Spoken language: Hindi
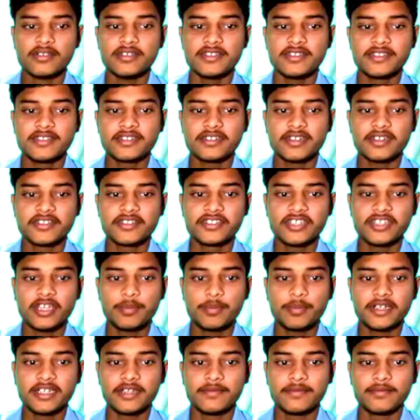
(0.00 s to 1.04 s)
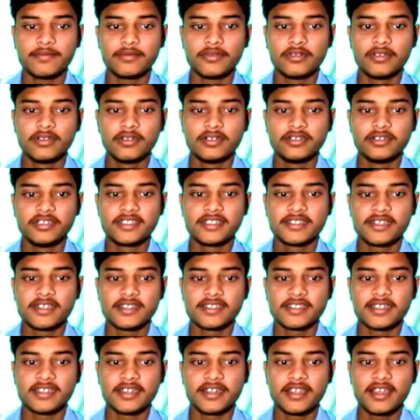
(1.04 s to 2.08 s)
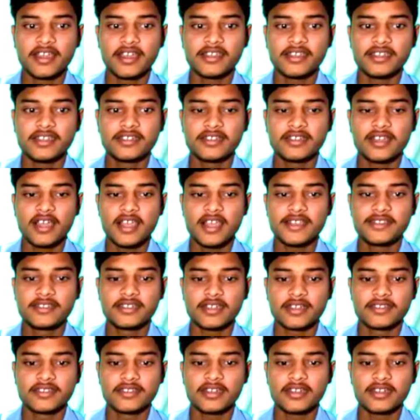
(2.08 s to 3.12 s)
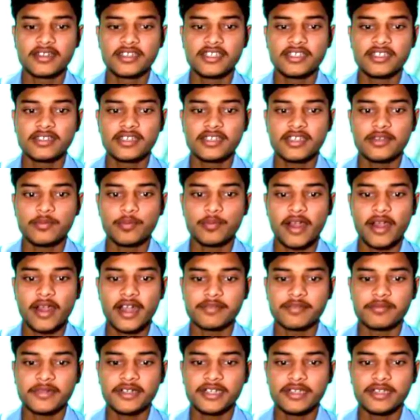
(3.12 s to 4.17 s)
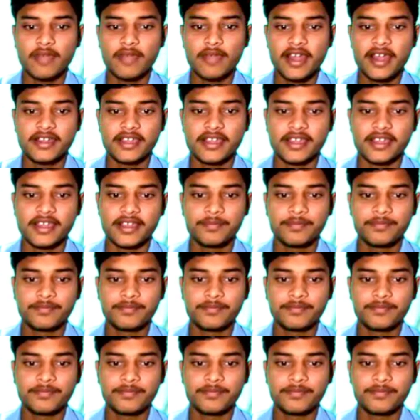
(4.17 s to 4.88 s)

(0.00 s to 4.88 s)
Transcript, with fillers: स्ट्रक्चर पे डिस्कस करेंगे कि इनका स्ट्रक्चर किन किन पार्ट में डिवाइड है